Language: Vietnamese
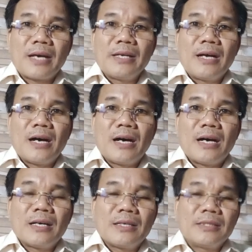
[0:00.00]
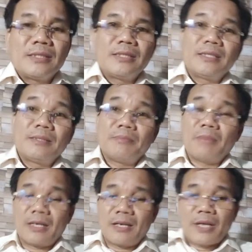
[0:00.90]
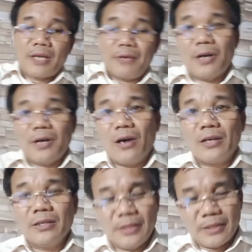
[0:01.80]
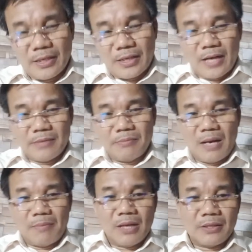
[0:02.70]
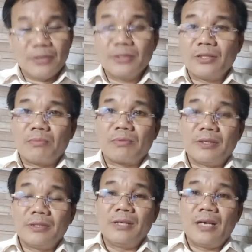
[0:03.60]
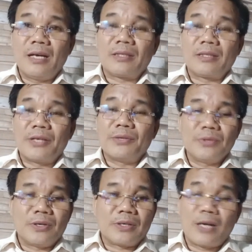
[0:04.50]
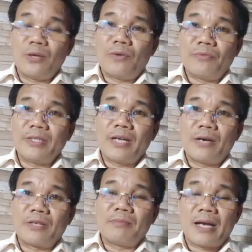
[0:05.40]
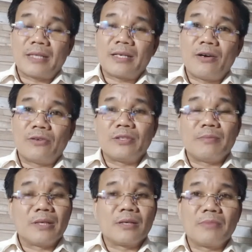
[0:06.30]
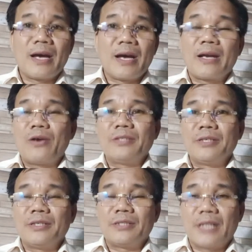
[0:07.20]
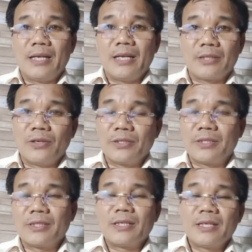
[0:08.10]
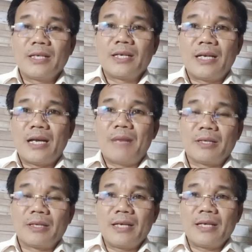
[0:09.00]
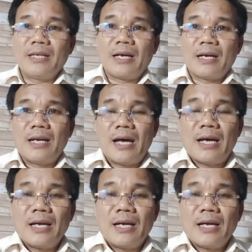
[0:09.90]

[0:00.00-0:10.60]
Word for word: đó, mình không theo dõi những cái kênh mà mà chửi tục, chửi uh, tiểu rồi tranh luận với nhau trên mạng xã hội, rồi mình cũng nghe nói chia sẻ vậy thôi. Là mình thấy rằng đó là